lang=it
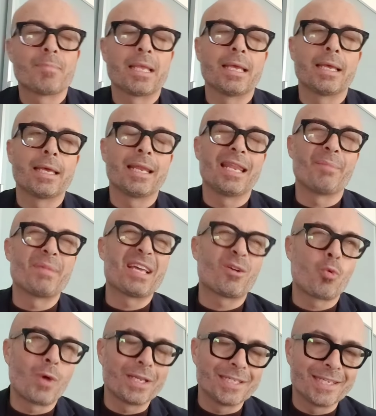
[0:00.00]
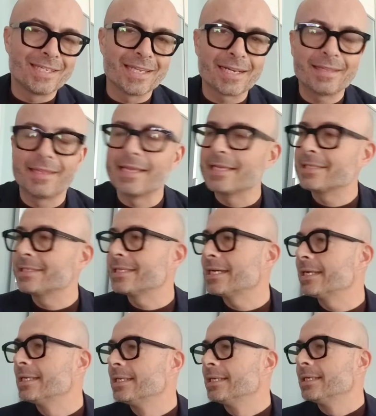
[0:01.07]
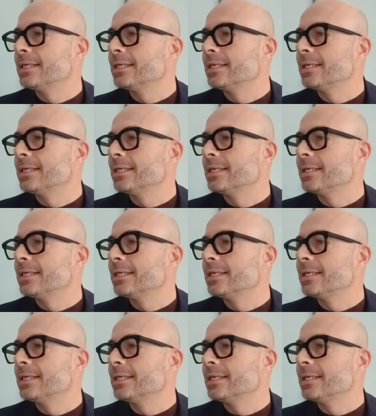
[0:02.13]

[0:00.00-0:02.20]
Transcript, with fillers: eh, la mia quasi certezza,